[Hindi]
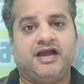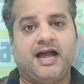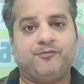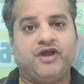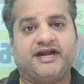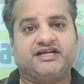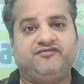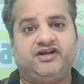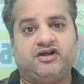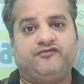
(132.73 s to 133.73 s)
आपको
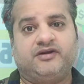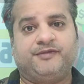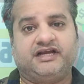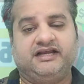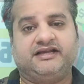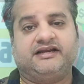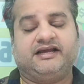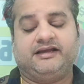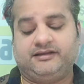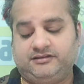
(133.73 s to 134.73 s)
एक्टिवेट ऑफर पे क्लिक करना
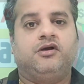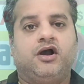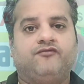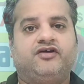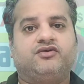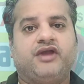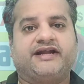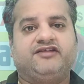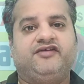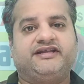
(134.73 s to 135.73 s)
है ऑफर को
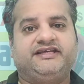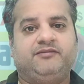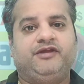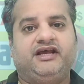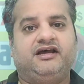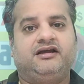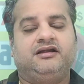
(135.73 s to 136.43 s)
एक्टिवेट किए बिना